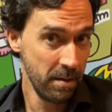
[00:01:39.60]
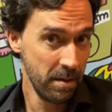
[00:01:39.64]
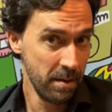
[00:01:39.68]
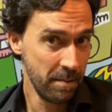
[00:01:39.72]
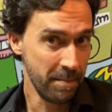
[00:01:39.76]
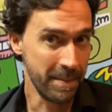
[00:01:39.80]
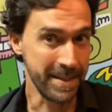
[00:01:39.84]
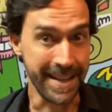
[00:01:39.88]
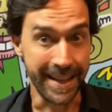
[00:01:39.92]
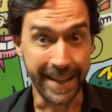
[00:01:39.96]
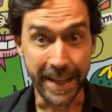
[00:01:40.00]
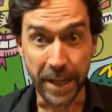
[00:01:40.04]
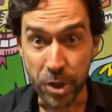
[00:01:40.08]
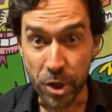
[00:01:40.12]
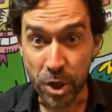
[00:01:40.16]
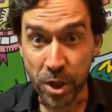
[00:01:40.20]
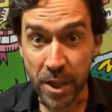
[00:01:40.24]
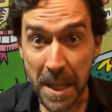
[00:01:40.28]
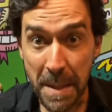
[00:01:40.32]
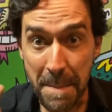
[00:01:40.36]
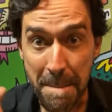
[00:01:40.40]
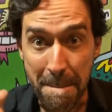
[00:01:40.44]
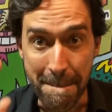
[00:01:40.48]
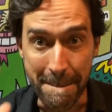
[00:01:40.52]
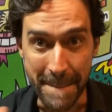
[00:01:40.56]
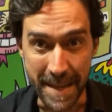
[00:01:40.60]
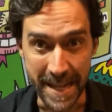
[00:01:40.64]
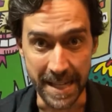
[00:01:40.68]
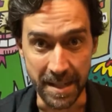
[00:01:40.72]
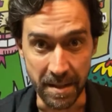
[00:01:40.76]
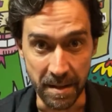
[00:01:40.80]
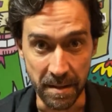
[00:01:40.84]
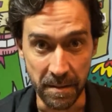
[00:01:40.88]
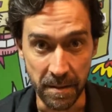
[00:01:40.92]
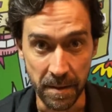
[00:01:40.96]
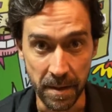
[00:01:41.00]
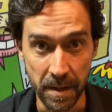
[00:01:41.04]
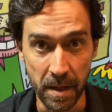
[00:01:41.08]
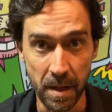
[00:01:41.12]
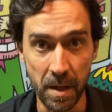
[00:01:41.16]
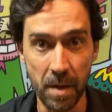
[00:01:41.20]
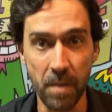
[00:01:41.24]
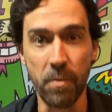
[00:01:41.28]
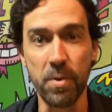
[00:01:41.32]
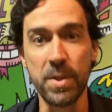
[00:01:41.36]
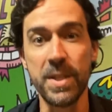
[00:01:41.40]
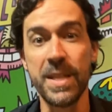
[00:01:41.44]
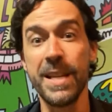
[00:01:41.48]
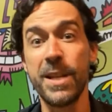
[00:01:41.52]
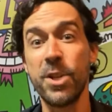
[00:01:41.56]
mas acredita em mim,
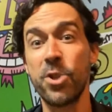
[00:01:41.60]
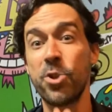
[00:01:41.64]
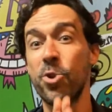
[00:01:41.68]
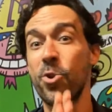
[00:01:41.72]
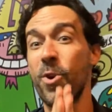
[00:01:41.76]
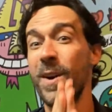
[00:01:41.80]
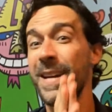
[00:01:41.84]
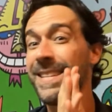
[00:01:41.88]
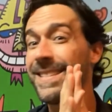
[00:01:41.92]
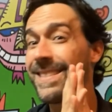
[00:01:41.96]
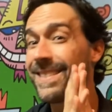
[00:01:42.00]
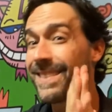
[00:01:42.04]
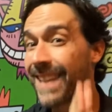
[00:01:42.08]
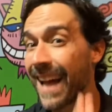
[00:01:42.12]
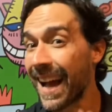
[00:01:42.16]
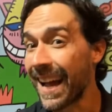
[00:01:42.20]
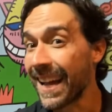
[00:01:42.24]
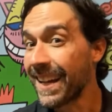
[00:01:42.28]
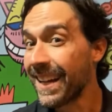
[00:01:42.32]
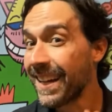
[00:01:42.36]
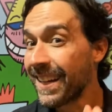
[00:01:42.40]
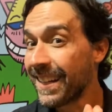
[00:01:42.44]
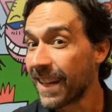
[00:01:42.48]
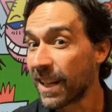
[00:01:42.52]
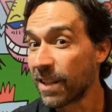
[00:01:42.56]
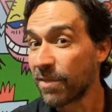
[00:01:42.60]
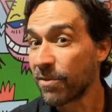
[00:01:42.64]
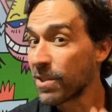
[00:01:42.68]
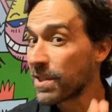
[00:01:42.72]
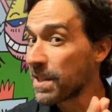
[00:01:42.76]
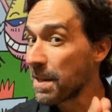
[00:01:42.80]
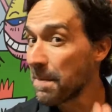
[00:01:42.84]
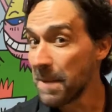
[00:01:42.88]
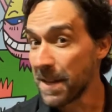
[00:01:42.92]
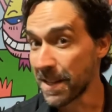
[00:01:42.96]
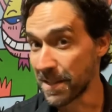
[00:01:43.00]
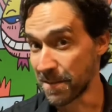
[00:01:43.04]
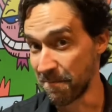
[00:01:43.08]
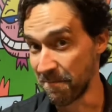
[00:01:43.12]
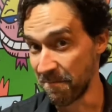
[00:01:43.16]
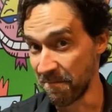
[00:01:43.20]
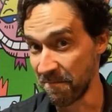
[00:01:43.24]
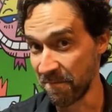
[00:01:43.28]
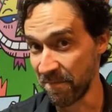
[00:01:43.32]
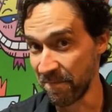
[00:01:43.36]
você só está enganando você mesmo.